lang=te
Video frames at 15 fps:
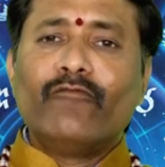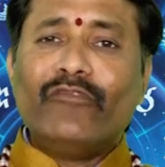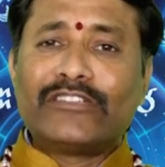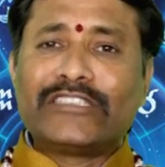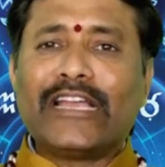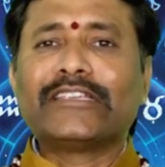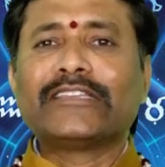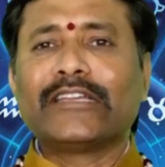
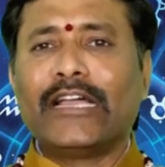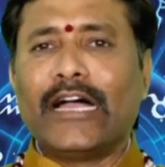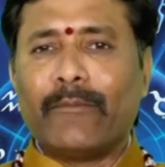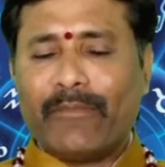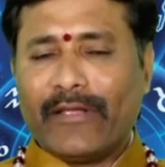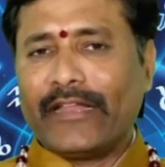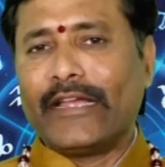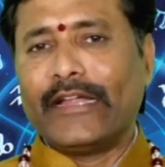విశేషంగా
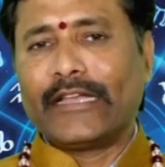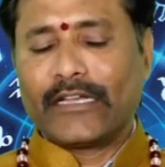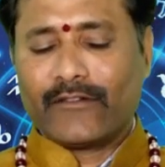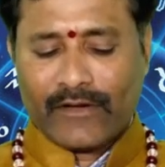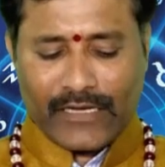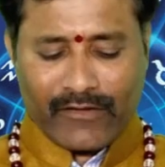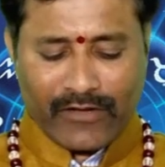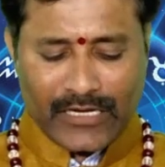
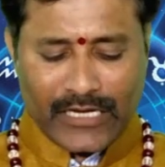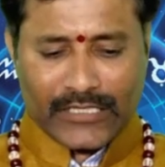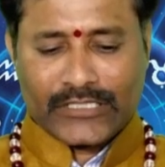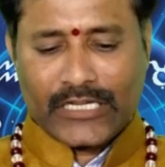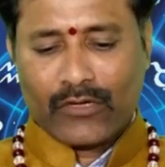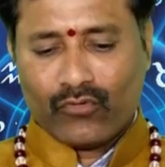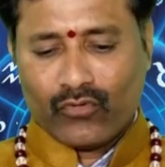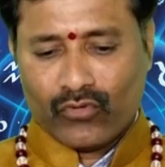పెరిగేటటువంటి
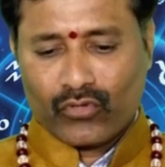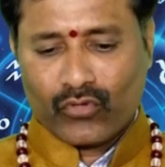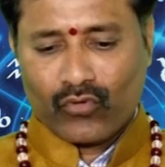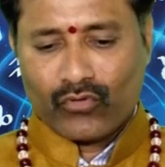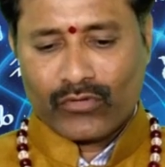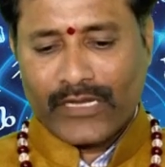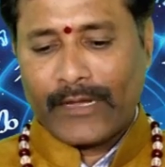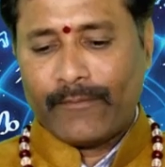అవకాశాలు ఉంటూ
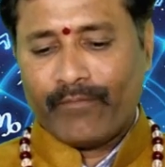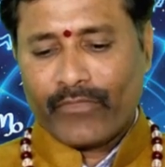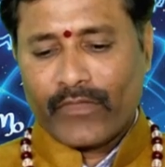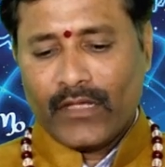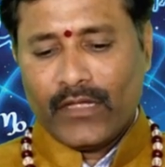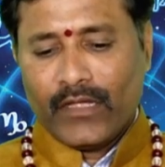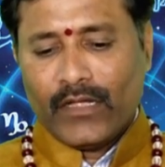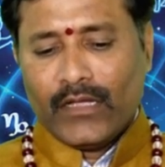ఉంటాయి
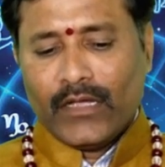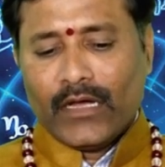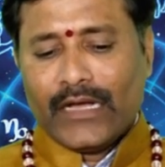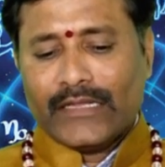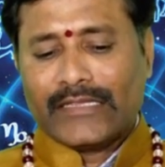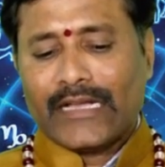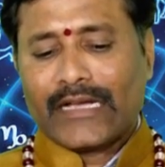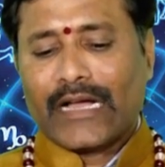
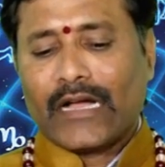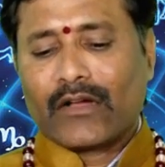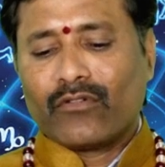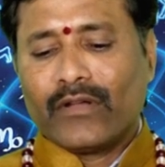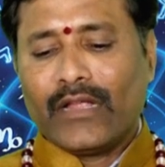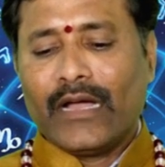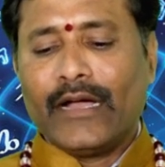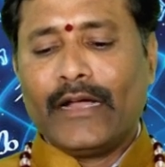
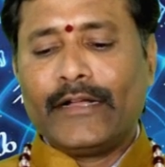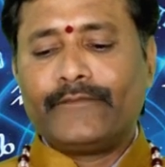అంతేకాకుండా